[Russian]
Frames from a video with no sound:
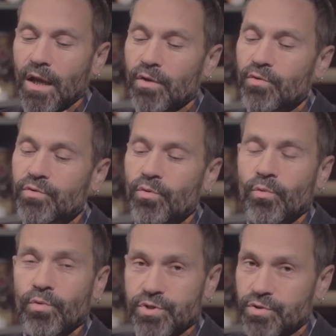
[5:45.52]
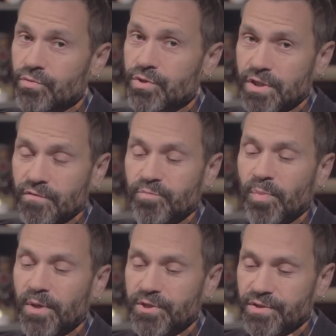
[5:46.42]
И он очень учтиво
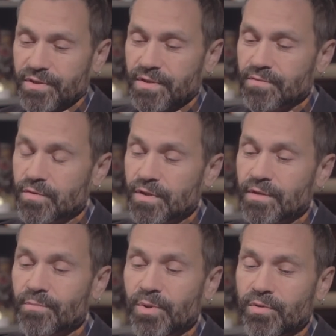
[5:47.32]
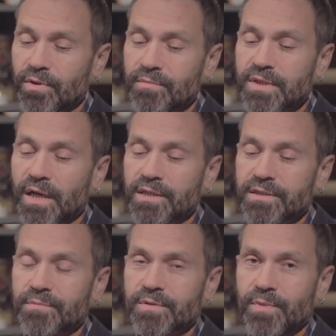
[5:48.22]
попрощался с двусетным питоном,
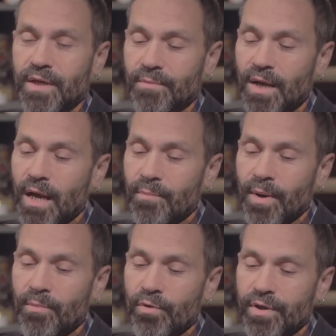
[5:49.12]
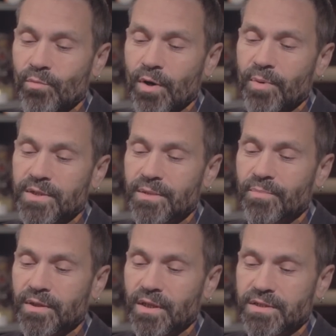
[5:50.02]
скалистым змеем, помог ему опять
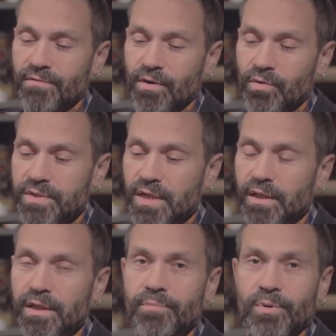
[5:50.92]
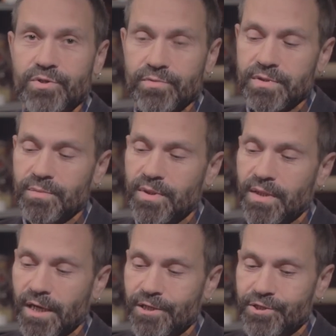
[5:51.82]
обмотаться вокруг скалы и пошел себе
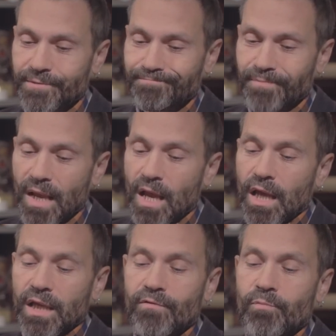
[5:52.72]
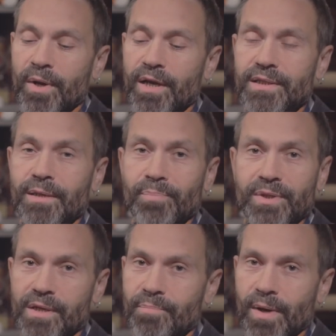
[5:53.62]
дальше. Его порядком
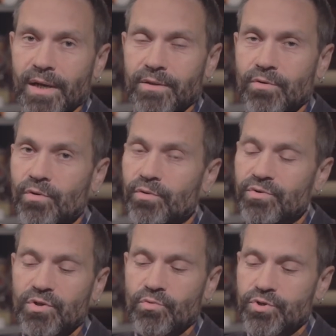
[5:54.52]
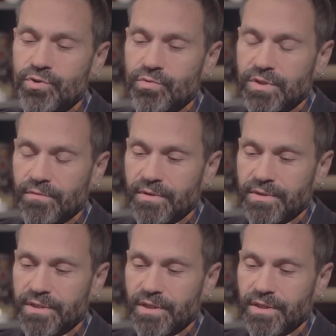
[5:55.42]
потрепали, но не очень
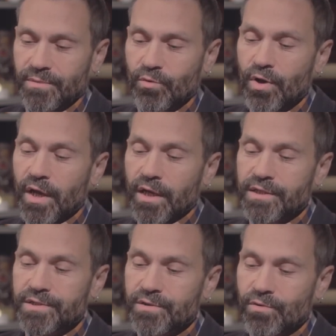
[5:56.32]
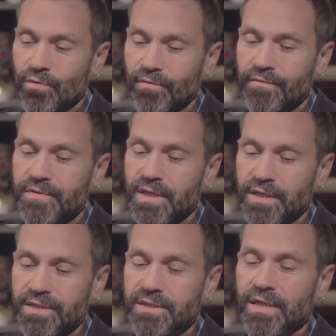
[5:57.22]
удивился этому и снова
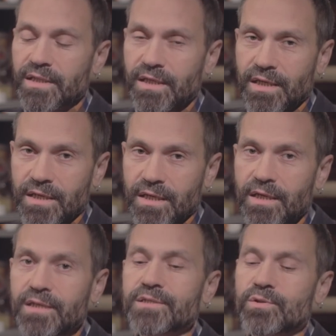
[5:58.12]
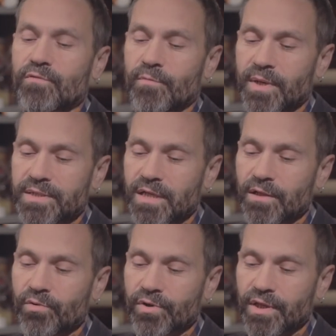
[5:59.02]
взялся за дыни и снова бросал
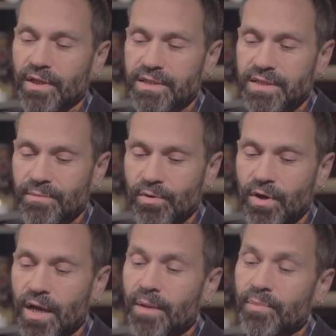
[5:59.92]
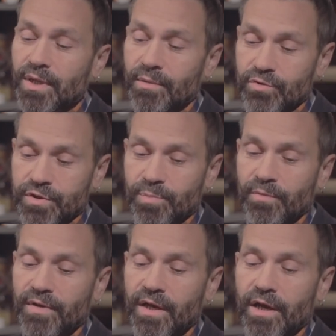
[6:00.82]
корки на землю, потому что,
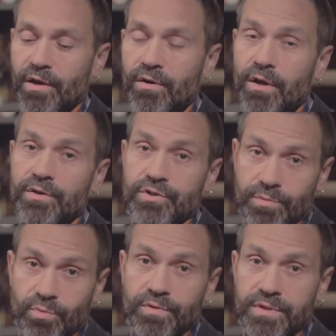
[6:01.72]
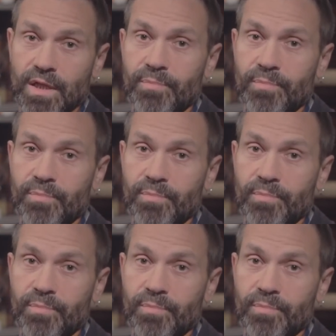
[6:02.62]
повторяю, чем бы он стал